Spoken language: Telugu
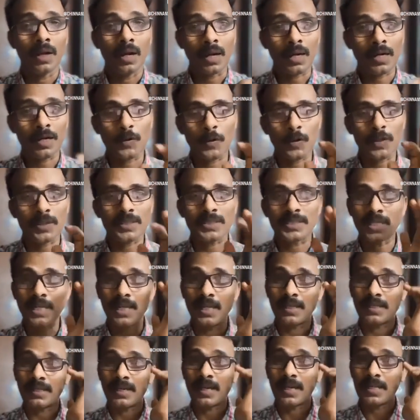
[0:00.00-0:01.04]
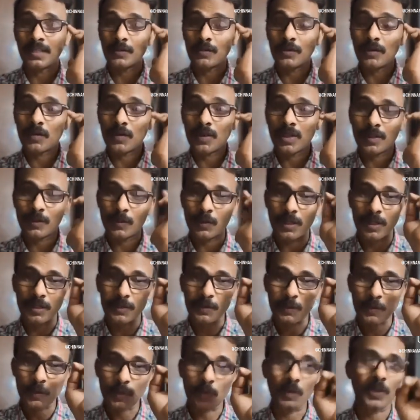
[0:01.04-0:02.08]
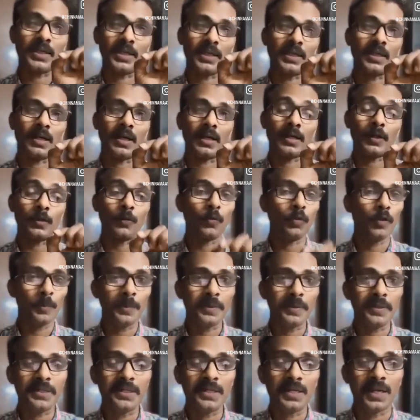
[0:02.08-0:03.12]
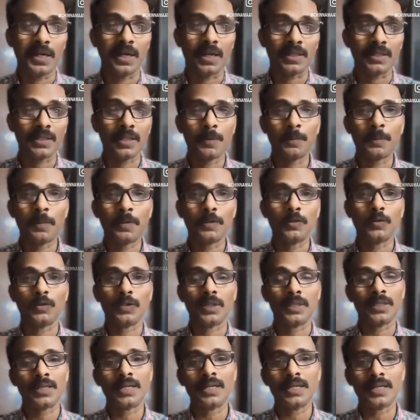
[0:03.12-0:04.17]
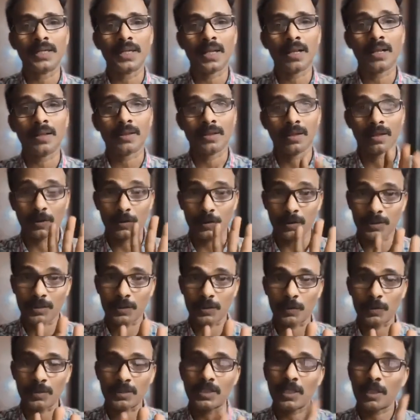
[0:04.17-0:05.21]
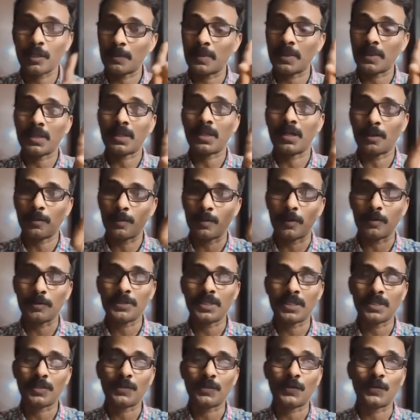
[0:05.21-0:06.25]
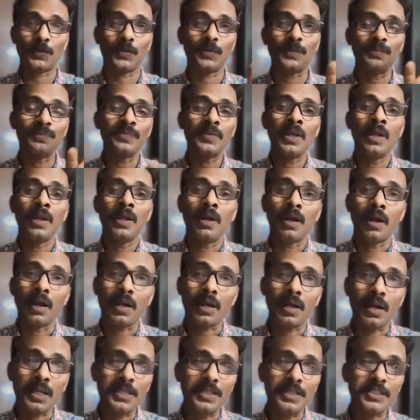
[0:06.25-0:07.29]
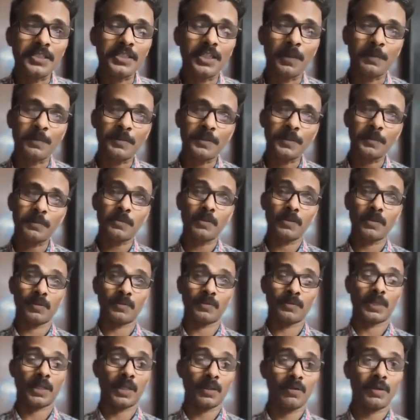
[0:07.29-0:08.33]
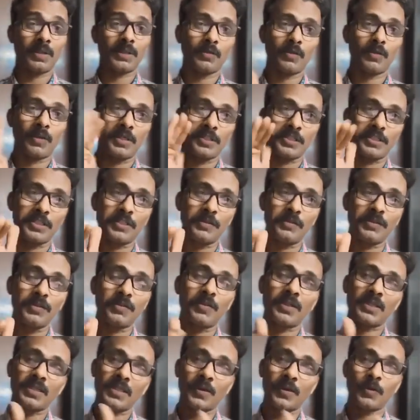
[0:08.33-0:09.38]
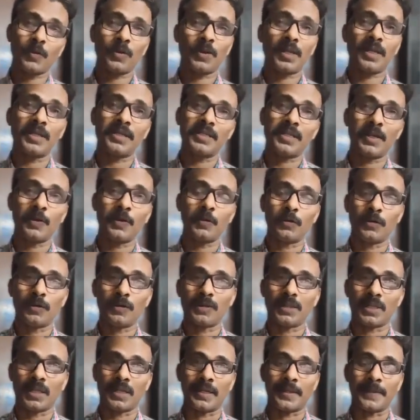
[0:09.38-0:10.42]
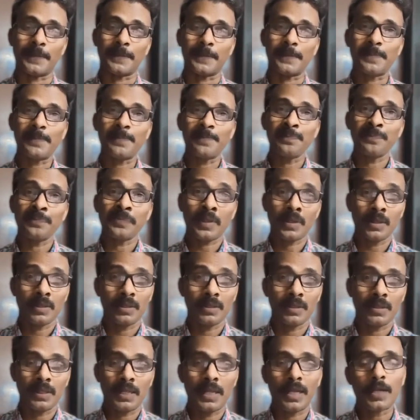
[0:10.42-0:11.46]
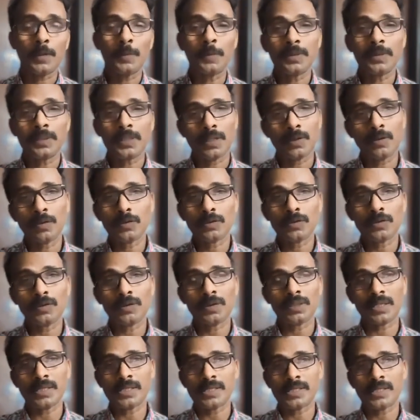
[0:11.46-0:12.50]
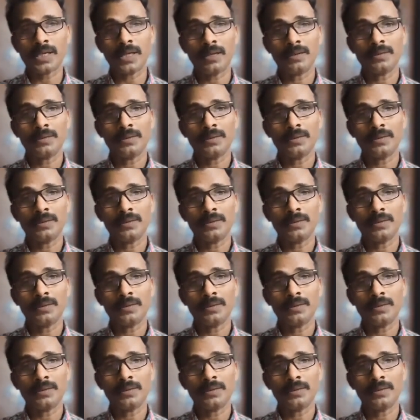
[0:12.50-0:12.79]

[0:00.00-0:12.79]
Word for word: అక్కడ ఒకసారి అన్ని వివరాలు కనుక్కొని అంటే ఓపిక్గా తప్పదు ఎందుకంటారా నాలుగు సంవత్సరాల పిల్లాడి భవిష్యత్తు ఆ కాలేజీకి చెప్తున్నాం తర్వాత వాడి జీవితం అంతా కూడా ఇదే ఉంటుందండి లేకపోతే ఏమవుతుందో తెలుసా